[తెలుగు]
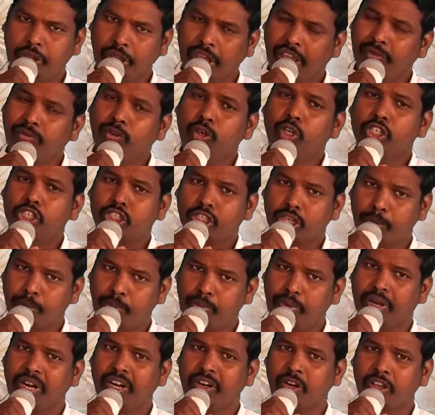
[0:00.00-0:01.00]
దేవుడు
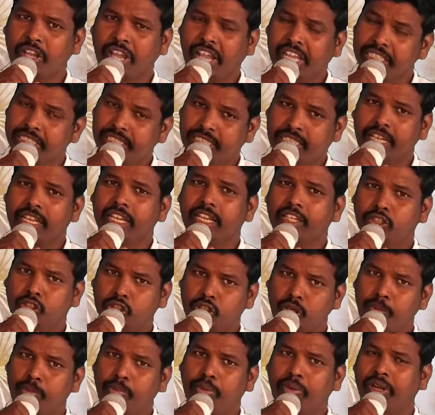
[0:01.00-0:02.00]
చెప్పాడు ఏసయ్య
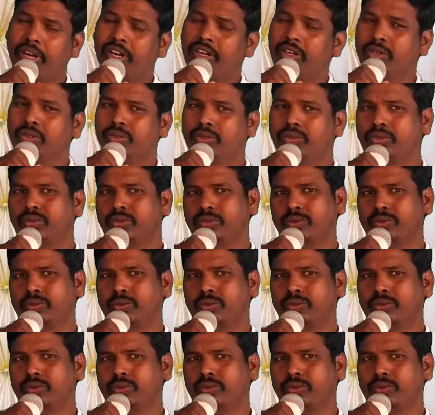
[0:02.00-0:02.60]
చెప్పాడు